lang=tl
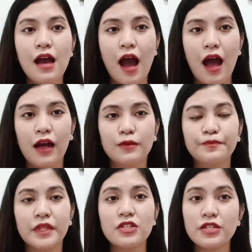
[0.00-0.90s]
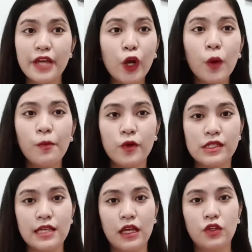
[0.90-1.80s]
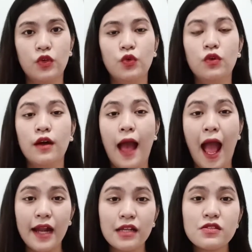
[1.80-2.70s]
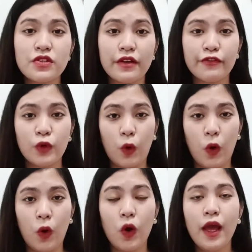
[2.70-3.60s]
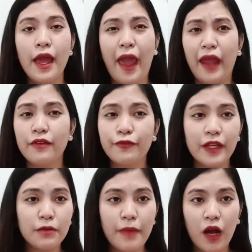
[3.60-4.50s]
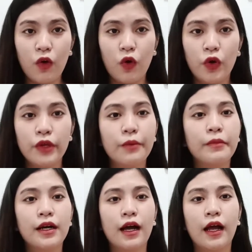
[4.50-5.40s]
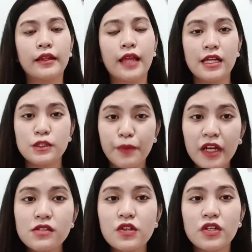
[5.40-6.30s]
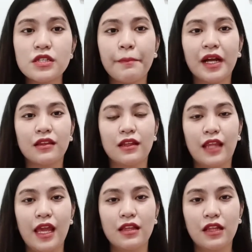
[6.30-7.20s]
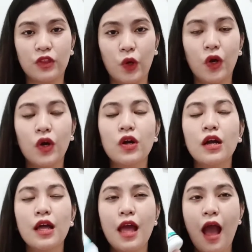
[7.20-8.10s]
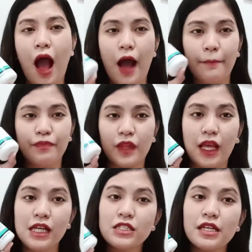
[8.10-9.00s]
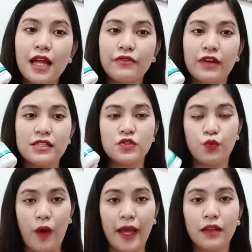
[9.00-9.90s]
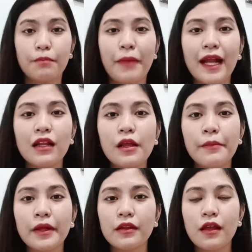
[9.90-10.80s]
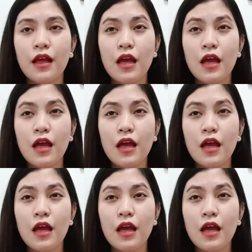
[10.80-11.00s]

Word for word: um, isha-share ko muna sa inyo yung honest review ko and feedback ko yung mga na-experience ko sa pagte-take nitong um, Asian Advance White para naman